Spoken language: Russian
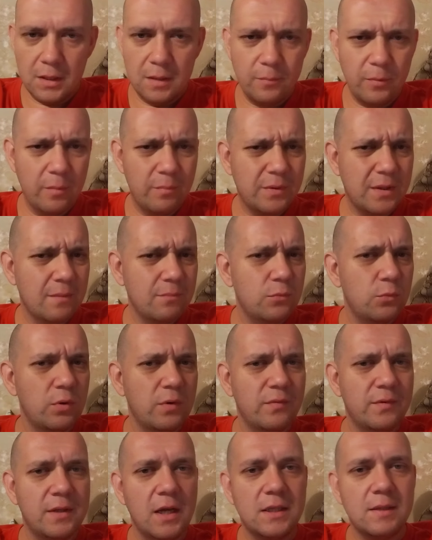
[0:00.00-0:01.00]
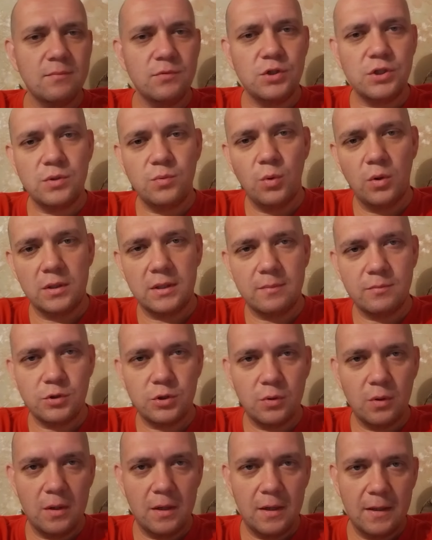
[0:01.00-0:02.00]
Не помню, там туре в третьем, четвертом,
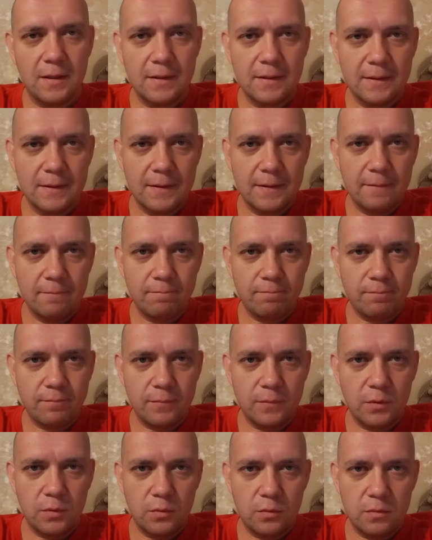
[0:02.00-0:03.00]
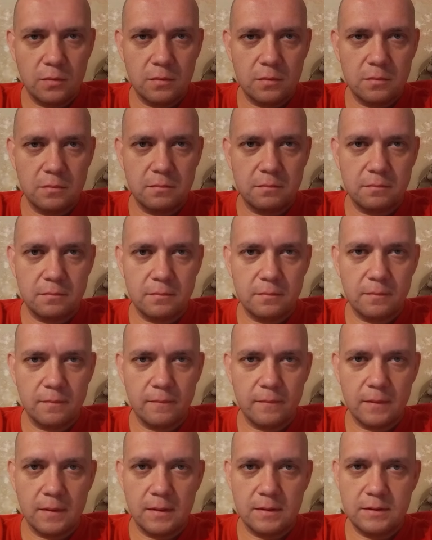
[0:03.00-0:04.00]
что ли. Но
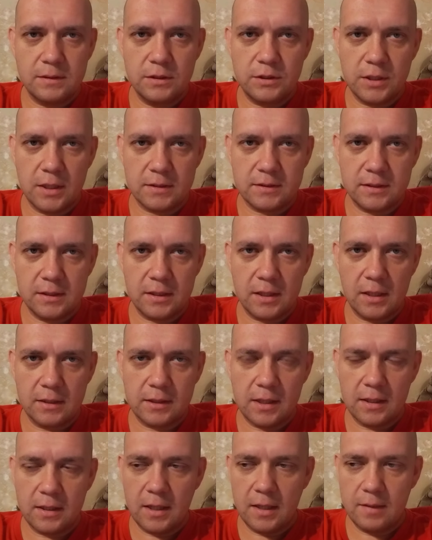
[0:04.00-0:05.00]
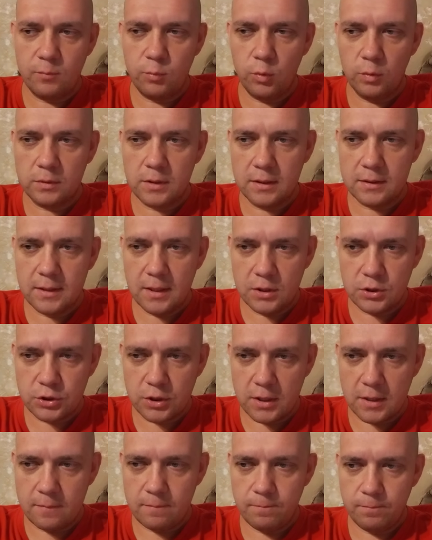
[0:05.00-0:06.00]
сейчас игра такая будет от
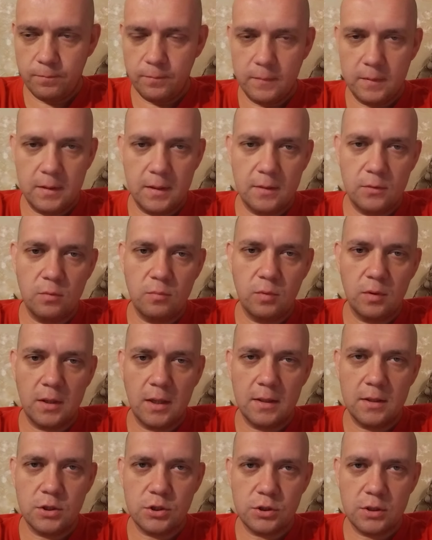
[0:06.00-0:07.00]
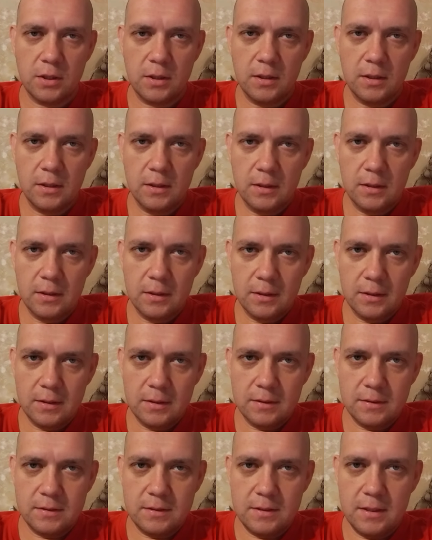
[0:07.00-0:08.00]
ножа. Я думаю, конечно,
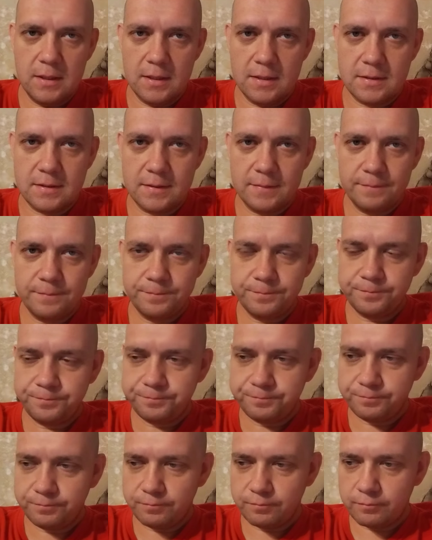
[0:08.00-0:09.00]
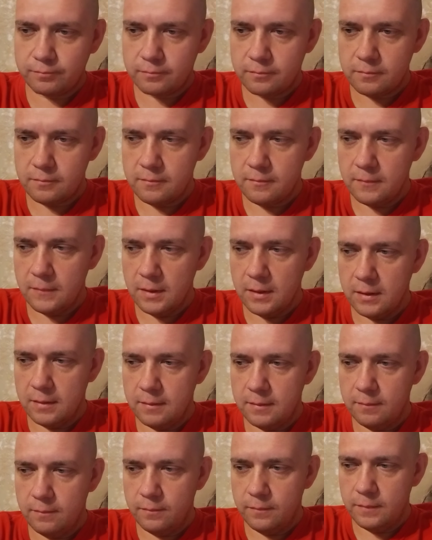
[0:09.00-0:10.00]
здесь,
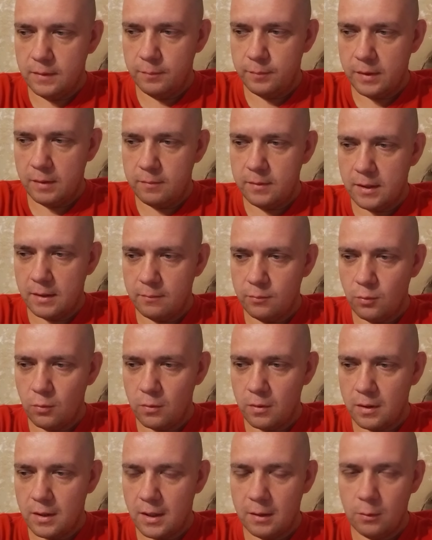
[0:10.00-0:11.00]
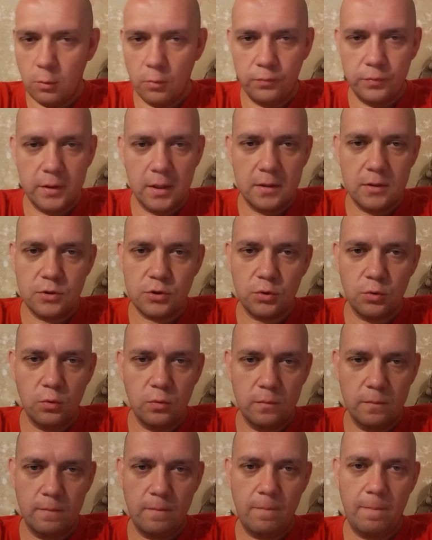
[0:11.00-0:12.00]
э, например, много голов я не
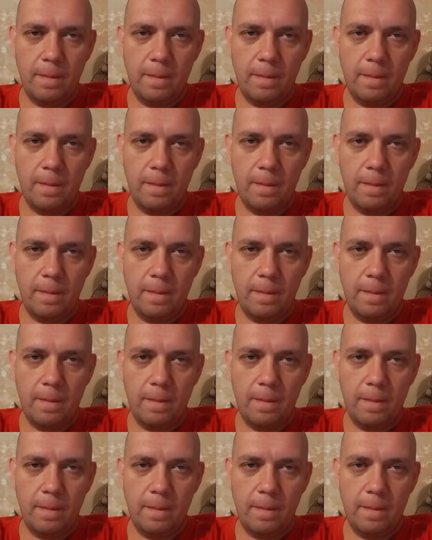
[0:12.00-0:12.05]
жду